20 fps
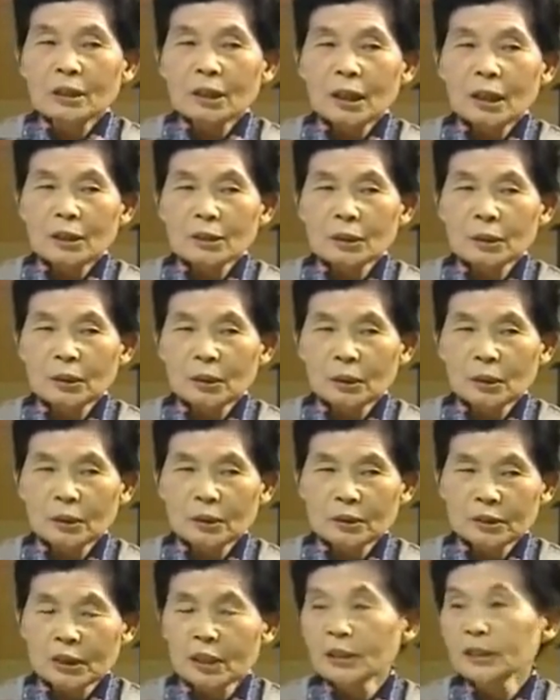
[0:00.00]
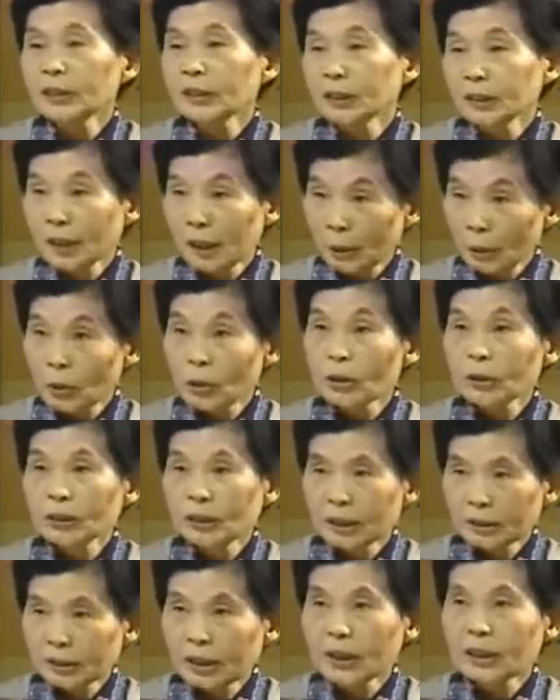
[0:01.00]
あの元気な声
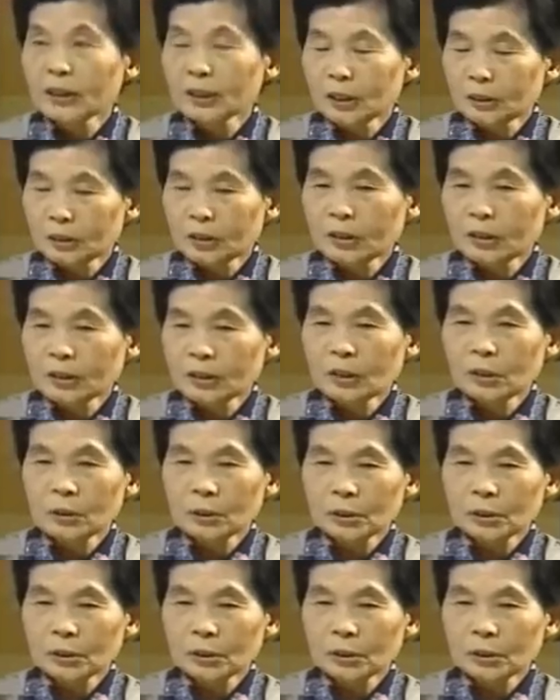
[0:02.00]
じゃないですよね。